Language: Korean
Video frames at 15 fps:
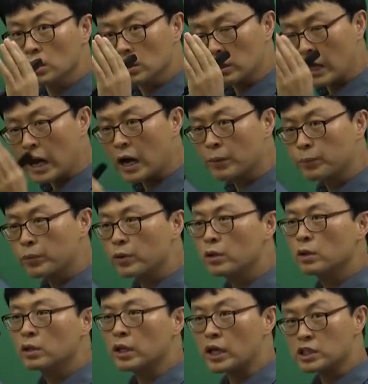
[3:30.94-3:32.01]

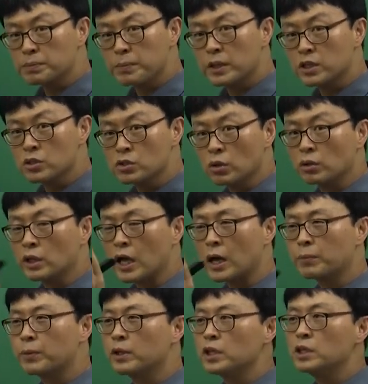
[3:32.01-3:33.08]
대학별 게시판 있죠
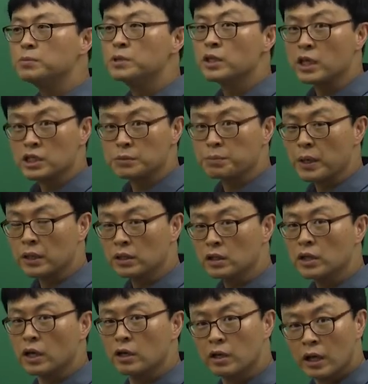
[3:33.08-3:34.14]
대학별 입시 게시판
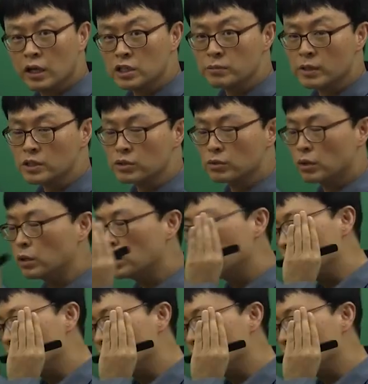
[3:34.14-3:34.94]
그게 글 남기지 마시고요